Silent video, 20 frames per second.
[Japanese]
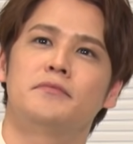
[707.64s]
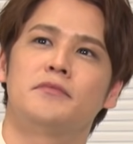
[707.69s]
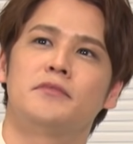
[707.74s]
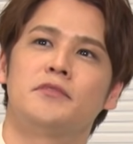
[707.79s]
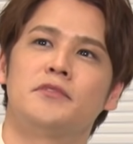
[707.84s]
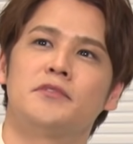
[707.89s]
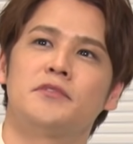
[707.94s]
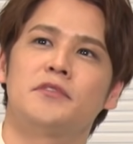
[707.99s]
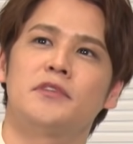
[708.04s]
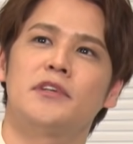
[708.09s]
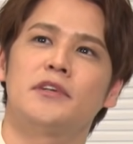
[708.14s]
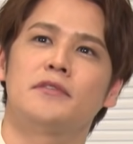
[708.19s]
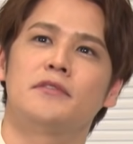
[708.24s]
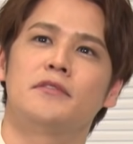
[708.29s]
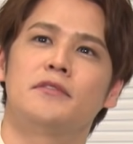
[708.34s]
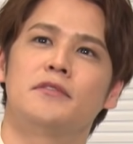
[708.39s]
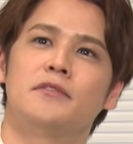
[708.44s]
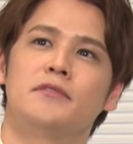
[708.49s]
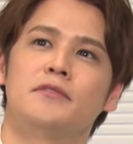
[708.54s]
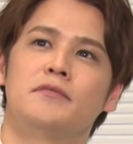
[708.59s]
本当に
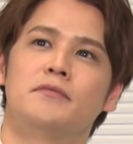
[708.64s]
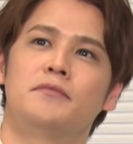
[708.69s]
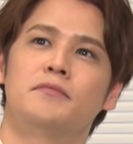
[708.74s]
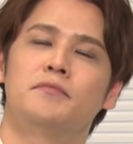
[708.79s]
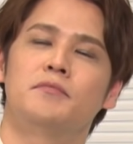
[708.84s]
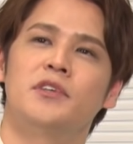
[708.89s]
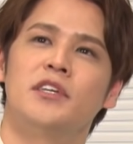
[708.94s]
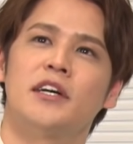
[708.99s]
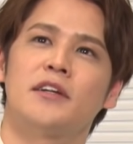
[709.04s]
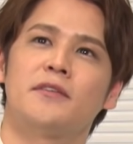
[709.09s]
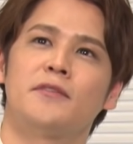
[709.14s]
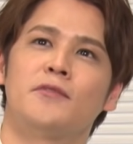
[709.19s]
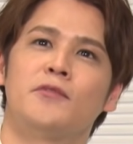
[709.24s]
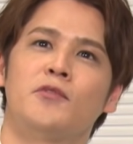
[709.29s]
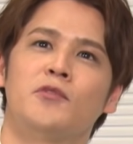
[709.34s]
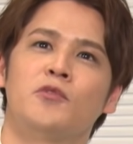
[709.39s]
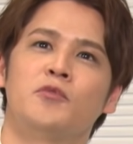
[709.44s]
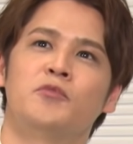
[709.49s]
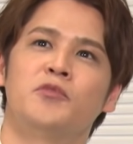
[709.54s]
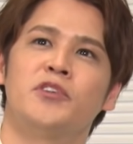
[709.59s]
こう宮野の
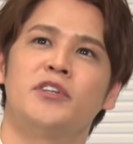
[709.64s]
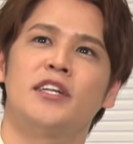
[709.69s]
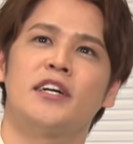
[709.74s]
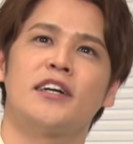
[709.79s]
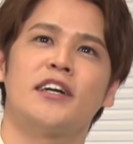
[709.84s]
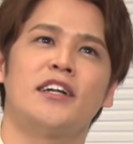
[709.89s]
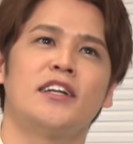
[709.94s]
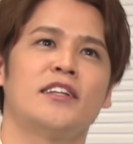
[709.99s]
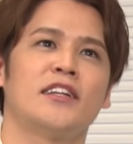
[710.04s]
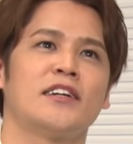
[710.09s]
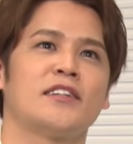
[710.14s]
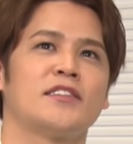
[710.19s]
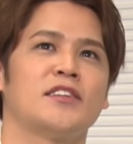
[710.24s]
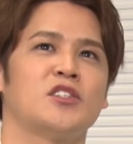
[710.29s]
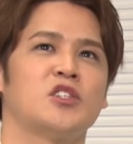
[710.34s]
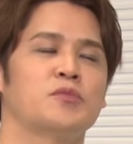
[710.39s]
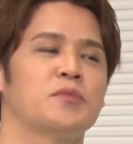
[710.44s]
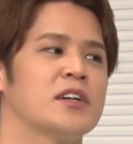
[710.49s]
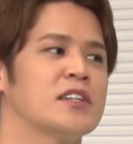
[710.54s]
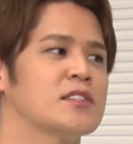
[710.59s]
思いだけになって
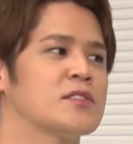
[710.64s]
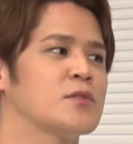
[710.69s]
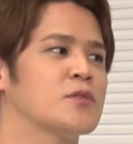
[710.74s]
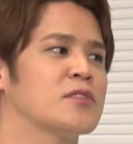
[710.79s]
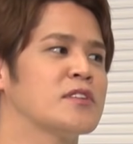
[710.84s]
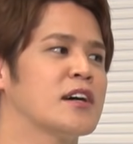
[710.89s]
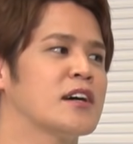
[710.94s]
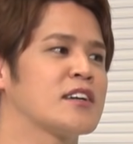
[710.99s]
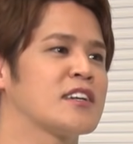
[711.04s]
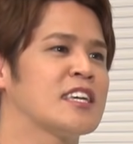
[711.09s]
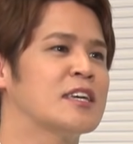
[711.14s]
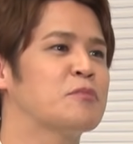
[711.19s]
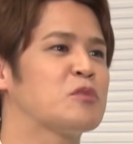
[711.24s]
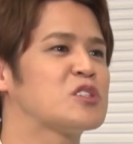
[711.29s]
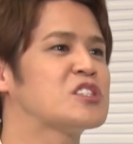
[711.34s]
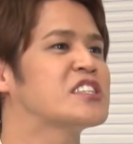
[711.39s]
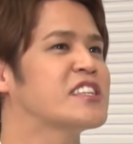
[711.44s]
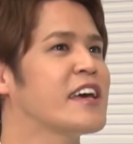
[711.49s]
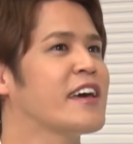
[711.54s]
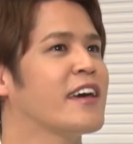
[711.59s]
しまいそうな気も
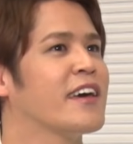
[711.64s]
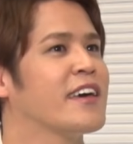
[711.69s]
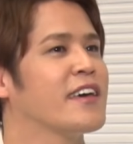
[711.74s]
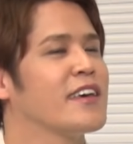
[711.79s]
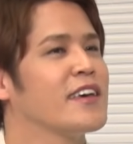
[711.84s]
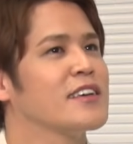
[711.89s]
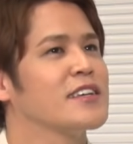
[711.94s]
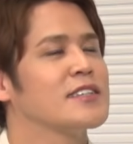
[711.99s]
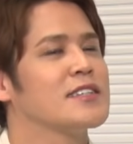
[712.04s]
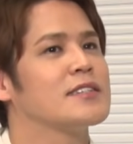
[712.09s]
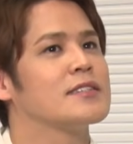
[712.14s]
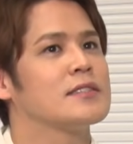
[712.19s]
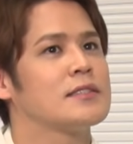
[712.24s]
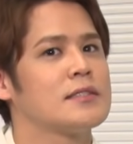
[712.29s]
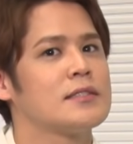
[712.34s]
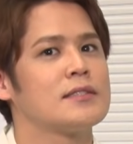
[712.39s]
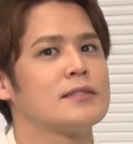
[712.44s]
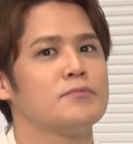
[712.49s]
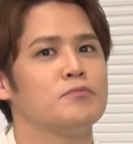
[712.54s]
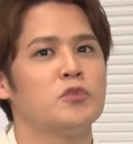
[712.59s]
して、ね、
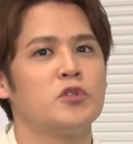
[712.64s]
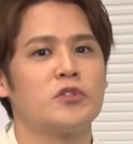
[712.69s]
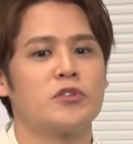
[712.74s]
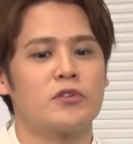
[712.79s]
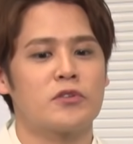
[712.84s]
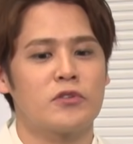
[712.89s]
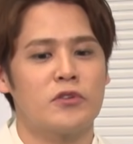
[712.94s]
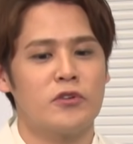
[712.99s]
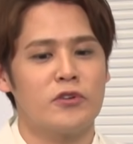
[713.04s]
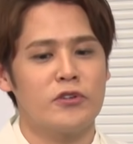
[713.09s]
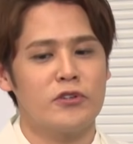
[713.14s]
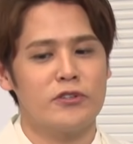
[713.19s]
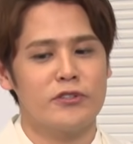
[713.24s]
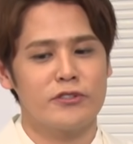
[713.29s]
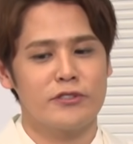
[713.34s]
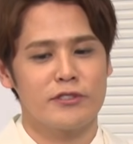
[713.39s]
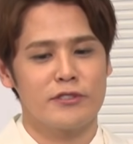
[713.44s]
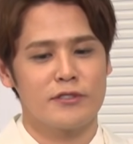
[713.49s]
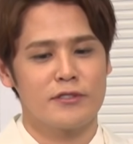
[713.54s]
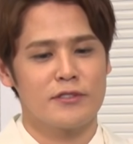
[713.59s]
うん、もっとこ
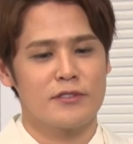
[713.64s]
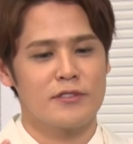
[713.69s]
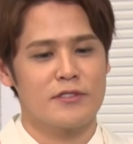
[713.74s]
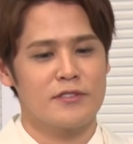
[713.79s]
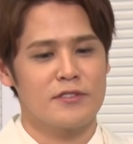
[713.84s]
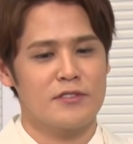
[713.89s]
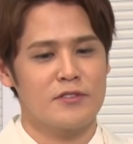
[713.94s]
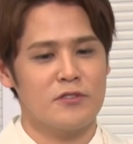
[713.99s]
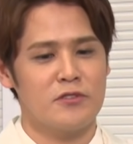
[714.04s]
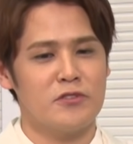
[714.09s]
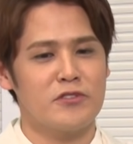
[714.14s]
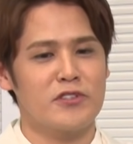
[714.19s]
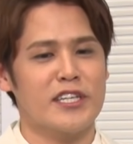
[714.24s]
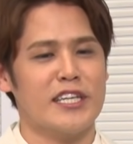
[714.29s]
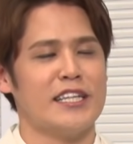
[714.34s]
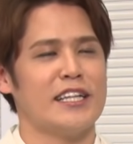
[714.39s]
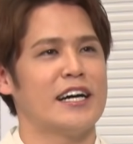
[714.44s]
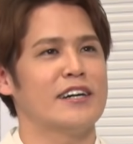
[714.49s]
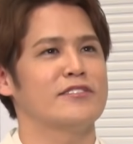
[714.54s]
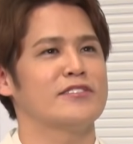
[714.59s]
う大
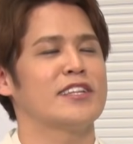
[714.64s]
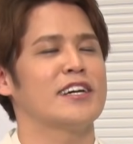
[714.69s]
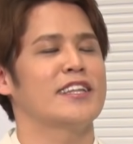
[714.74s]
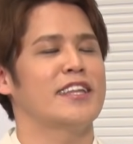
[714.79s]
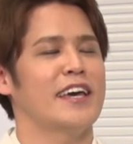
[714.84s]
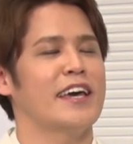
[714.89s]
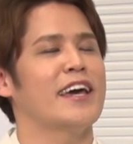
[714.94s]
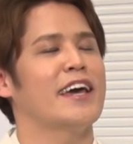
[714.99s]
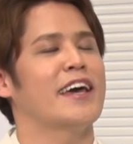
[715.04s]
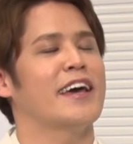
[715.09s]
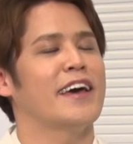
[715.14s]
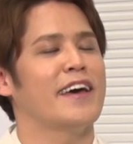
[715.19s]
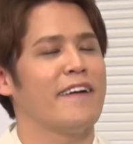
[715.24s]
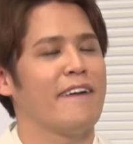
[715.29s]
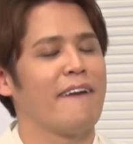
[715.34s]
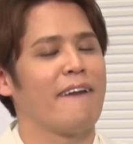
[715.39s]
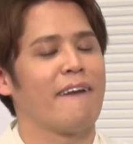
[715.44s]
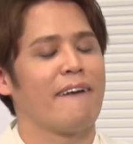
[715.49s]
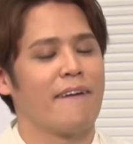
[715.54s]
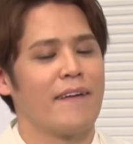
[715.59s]
きな歌で
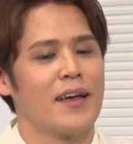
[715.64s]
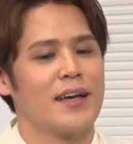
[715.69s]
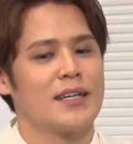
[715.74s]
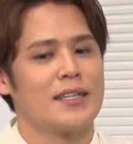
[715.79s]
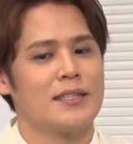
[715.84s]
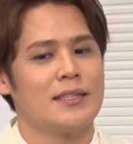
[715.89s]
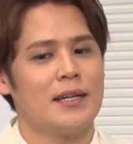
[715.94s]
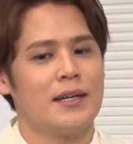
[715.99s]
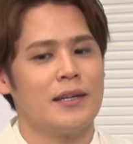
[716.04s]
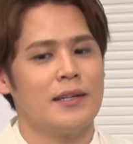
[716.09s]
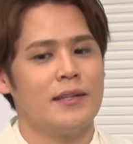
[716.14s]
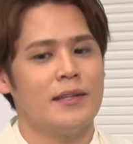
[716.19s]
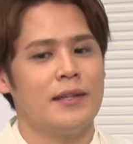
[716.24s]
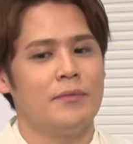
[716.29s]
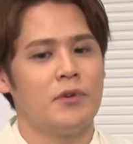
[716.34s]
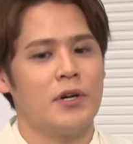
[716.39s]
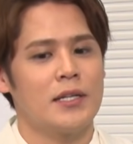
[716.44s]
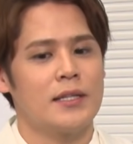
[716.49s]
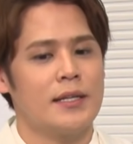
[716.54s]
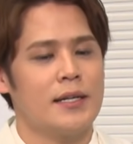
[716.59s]
誰にで
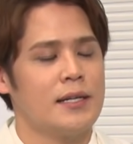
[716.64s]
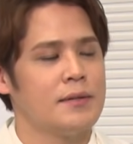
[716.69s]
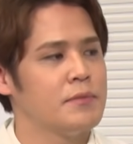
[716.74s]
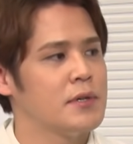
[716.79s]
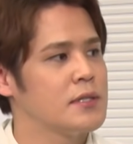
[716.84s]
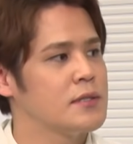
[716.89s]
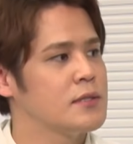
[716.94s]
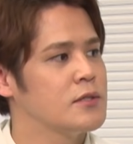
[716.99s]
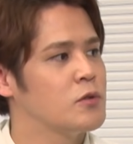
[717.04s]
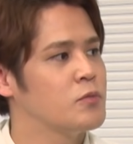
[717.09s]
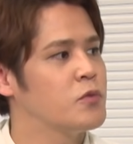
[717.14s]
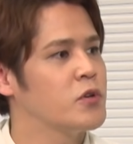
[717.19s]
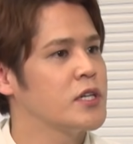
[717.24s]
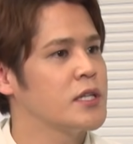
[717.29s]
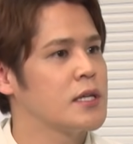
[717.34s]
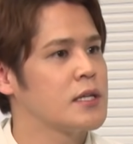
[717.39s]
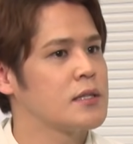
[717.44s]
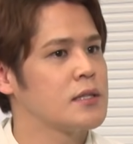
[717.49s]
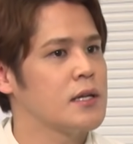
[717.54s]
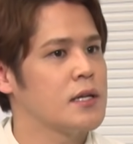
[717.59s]
も当てはまる思い
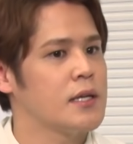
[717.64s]
だったり